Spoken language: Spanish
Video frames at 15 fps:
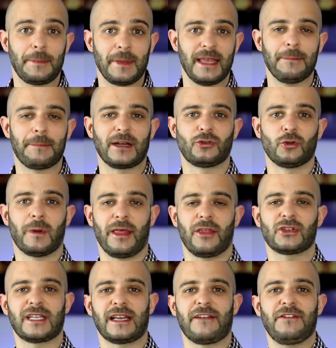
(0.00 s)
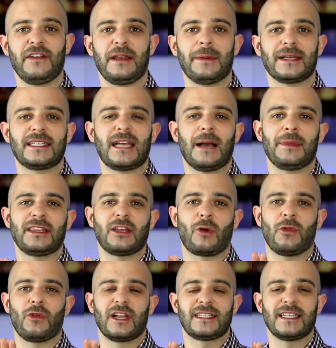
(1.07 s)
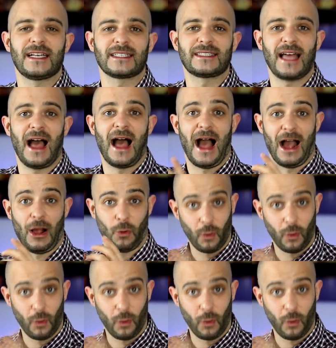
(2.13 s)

Este piquín perturbador se refiere básicamente a cuando la chica está a